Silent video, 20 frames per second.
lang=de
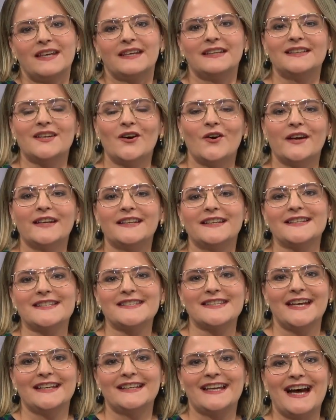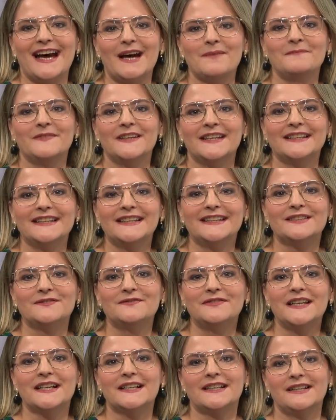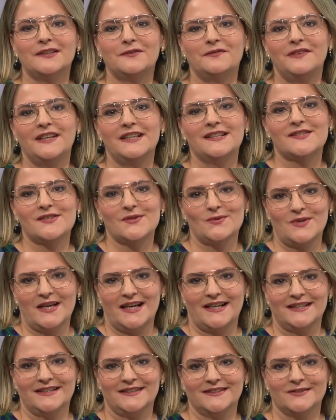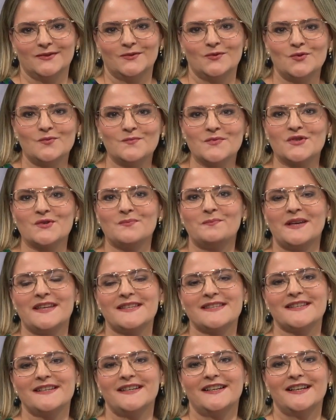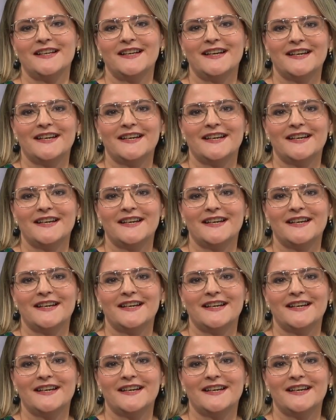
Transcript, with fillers: In der heutigen Zeit haben wir nicht wirklich viel zu lachen. Umso besser,